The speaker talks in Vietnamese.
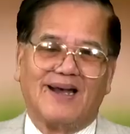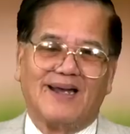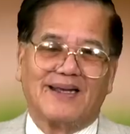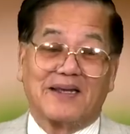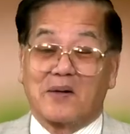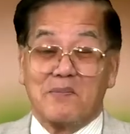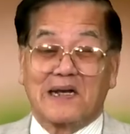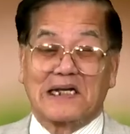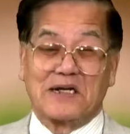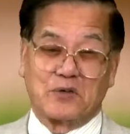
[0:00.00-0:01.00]
Thì không biết
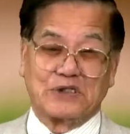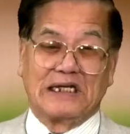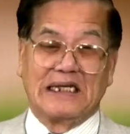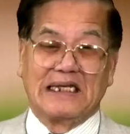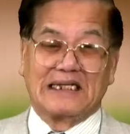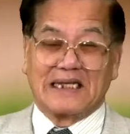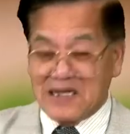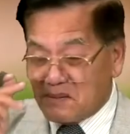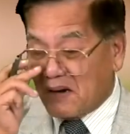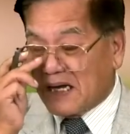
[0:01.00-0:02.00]
là đầu gì. Thế
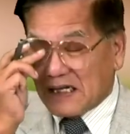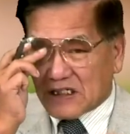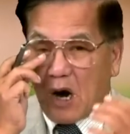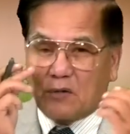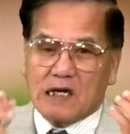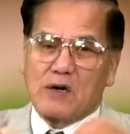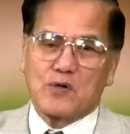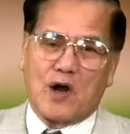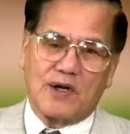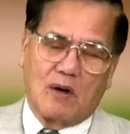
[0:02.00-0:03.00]
nhưng mà sau cái câu
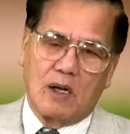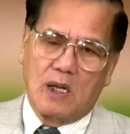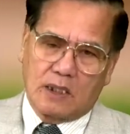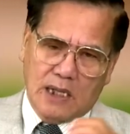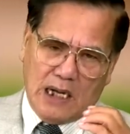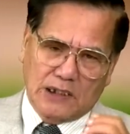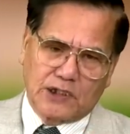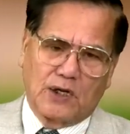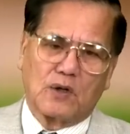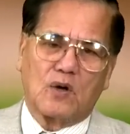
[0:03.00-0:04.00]
nói đó, Đặng
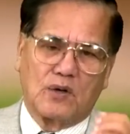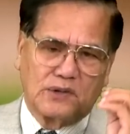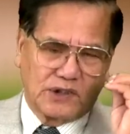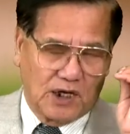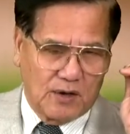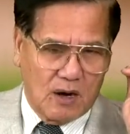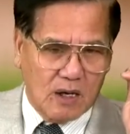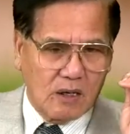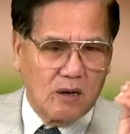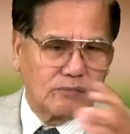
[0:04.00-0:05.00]
Trần Côn từ đó
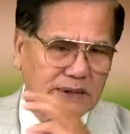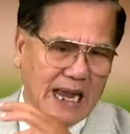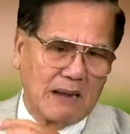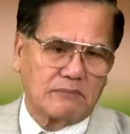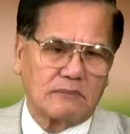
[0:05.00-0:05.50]
không dám